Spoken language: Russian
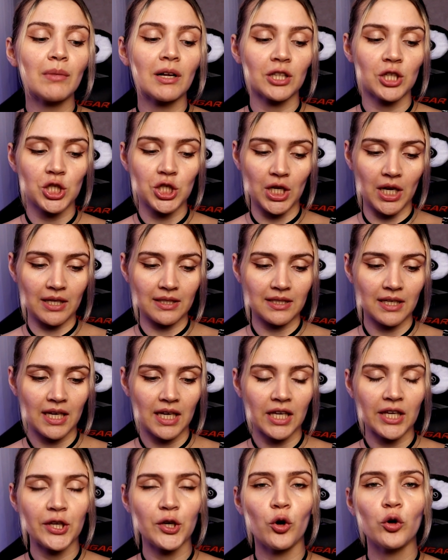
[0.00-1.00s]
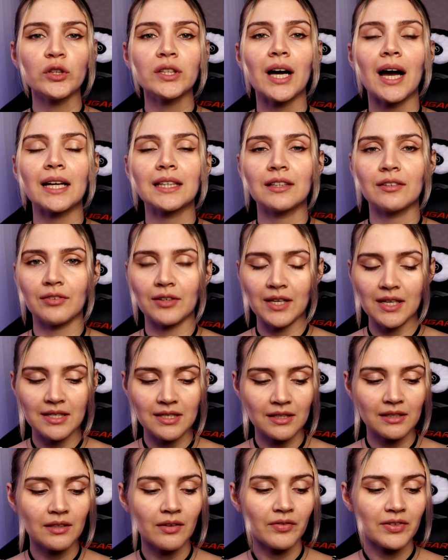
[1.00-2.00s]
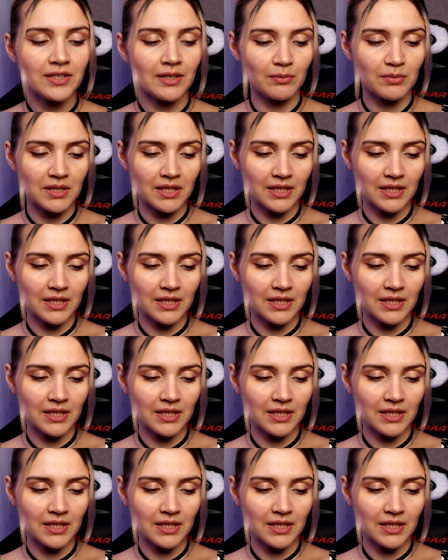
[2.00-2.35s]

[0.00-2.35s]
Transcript: молчать и он ответил всем